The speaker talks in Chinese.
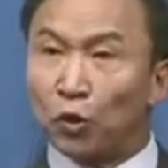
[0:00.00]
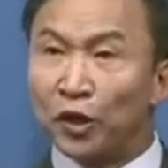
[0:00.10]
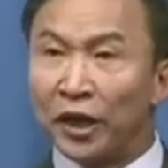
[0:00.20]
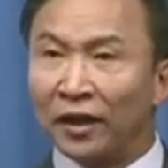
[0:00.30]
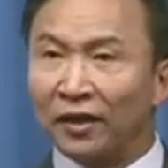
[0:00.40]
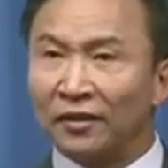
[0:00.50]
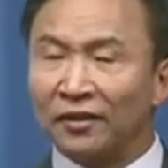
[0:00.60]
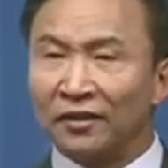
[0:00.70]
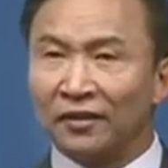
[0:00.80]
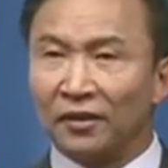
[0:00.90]
呢，
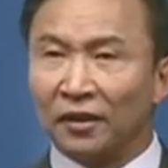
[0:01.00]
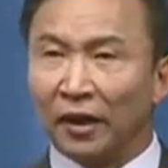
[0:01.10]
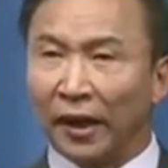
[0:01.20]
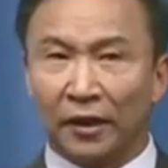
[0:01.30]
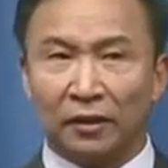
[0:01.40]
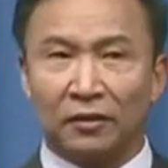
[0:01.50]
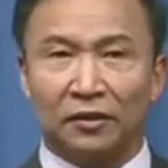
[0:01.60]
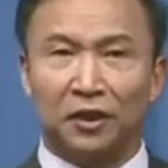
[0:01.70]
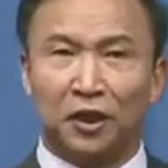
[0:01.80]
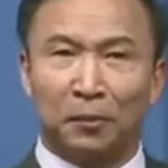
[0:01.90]
哎，
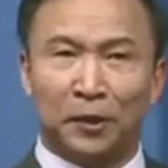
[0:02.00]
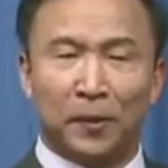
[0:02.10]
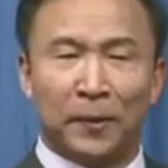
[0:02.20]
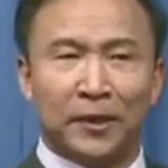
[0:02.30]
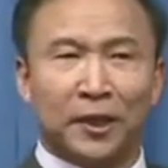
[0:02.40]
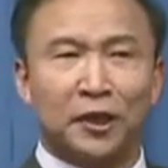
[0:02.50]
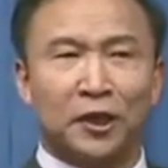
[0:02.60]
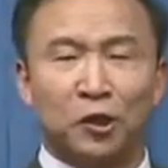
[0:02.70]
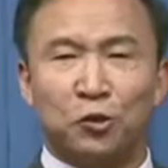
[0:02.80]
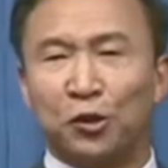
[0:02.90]
一颠吧颠吧一跟
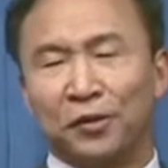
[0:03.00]
着去。